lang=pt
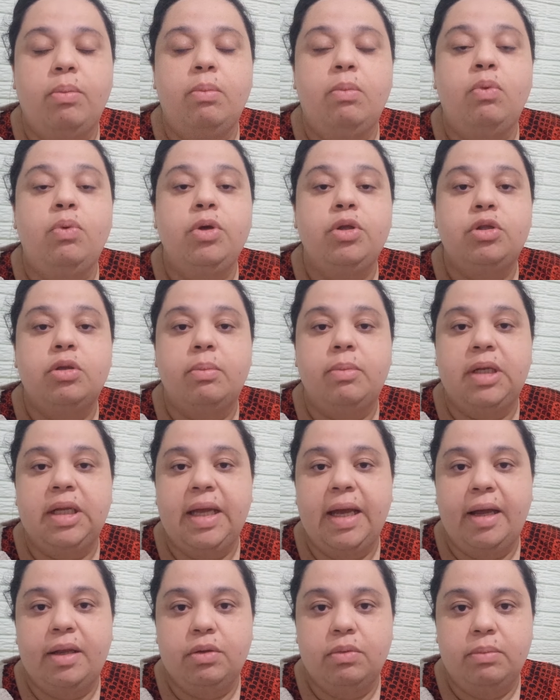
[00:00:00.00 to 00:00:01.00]
Muito
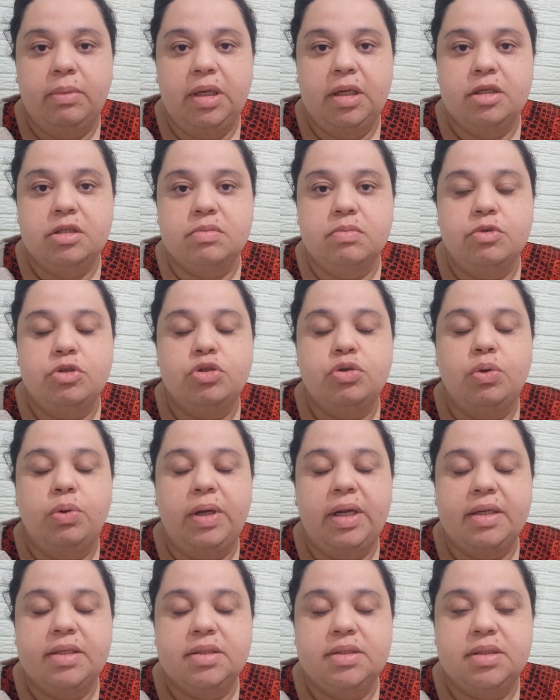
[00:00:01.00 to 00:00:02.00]
obrigado mesmo de
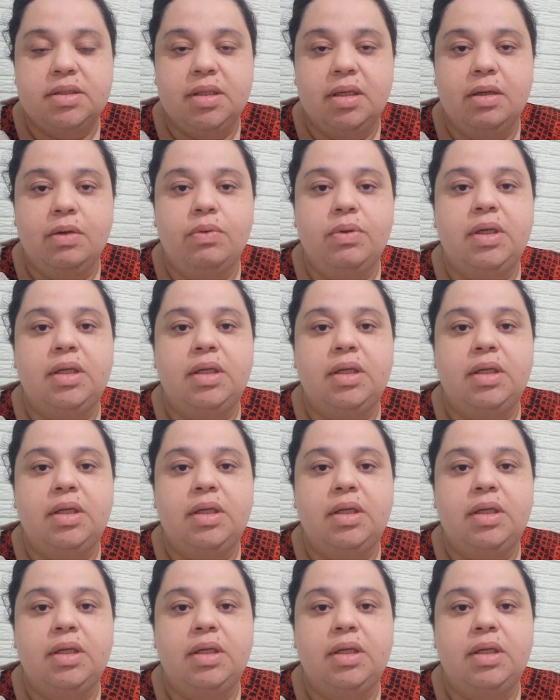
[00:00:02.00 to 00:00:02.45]
coração.